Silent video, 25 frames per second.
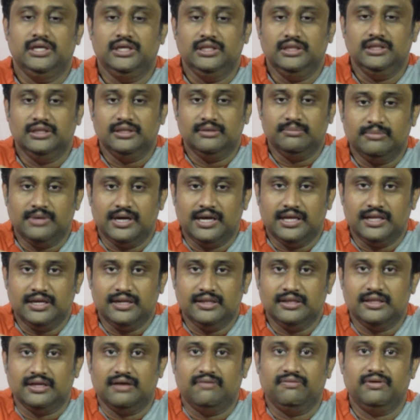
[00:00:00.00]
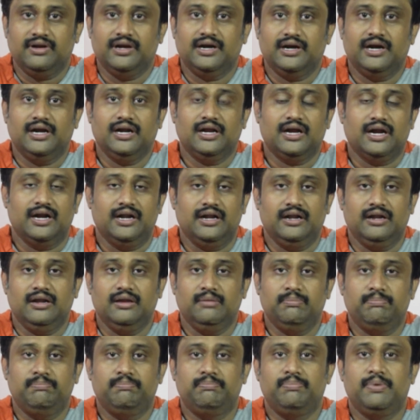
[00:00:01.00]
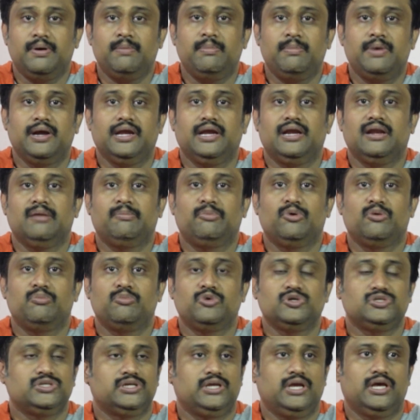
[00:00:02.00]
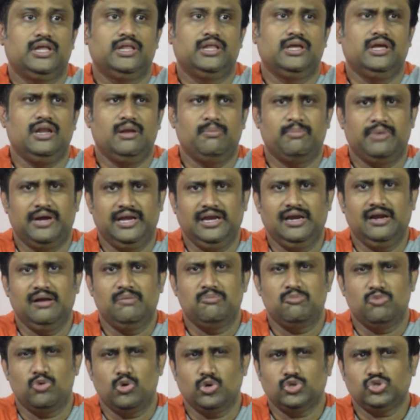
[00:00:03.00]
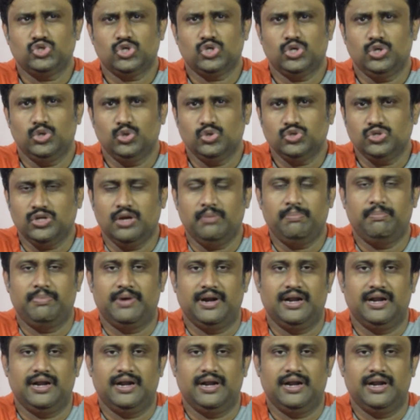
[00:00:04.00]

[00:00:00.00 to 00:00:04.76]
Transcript: இந்த மாதிரி தவறுகள் கண்டிப்பாக பைக்கில் போகும்போது செய்யாதீங்க நான் பைக்கில் மோஸ்ட்டாக யூஸே